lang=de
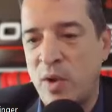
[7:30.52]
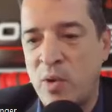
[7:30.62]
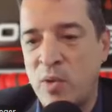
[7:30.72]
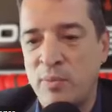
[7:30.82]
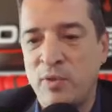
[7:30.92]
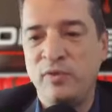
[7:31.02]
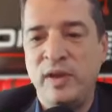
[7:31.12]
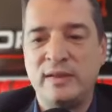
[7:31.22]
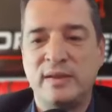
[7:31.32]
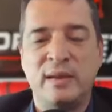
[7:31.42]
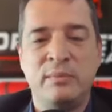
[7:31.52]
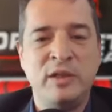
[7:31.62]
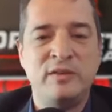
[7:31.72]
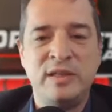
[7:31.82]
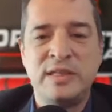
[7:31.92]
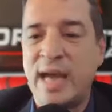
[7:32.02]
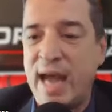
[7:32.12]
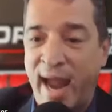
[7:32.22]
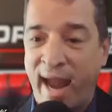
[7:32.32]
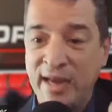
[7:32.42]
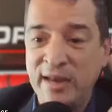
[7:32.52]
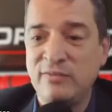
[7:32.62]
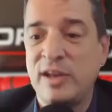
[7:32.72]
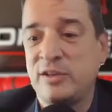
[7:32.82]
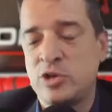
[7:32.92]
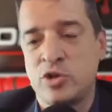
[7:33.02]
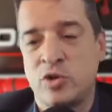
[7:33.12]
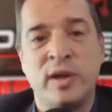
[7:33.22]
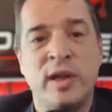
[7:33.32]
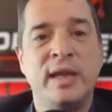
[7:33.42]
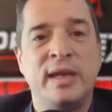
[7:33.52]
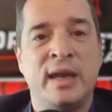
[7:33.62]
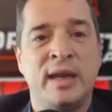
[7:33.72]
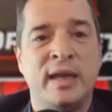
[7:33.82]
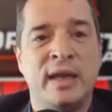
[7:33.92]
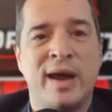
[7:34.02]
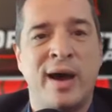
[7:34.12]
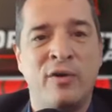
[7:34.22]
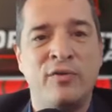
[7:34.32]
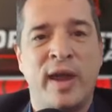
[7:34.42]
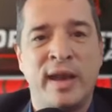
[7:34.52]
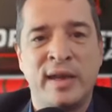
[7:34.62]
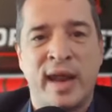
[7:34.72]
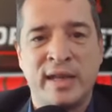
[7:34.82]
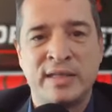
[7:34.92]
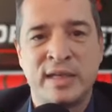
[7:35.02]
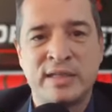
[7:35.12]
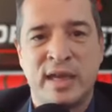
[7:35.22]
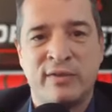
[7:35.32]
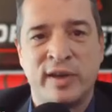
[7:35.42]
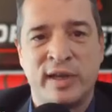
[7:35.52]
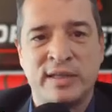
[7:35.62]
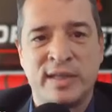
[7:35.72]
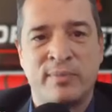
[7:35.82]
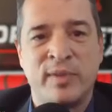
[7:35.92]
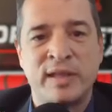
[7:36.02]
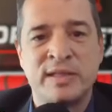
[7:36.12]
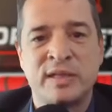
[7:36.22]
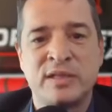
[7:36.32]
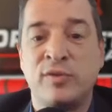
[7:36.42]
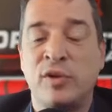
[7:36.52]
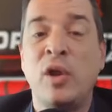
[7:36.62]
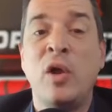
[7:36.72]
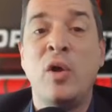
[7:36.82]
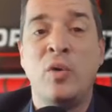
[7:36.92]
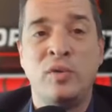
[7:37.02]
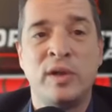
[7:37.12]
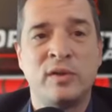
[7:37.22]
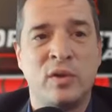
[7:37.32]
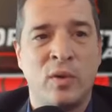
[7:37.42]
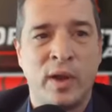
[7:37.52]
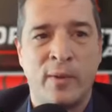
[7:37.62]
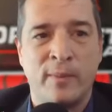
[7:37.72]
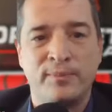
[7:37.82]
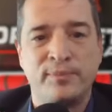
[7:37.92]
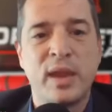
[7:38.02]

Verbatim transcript: Euro Profit mit dieser einen Wette schon generieren auf einen Einsatz, einfach einen Gesamteinsatz von 100 Euro.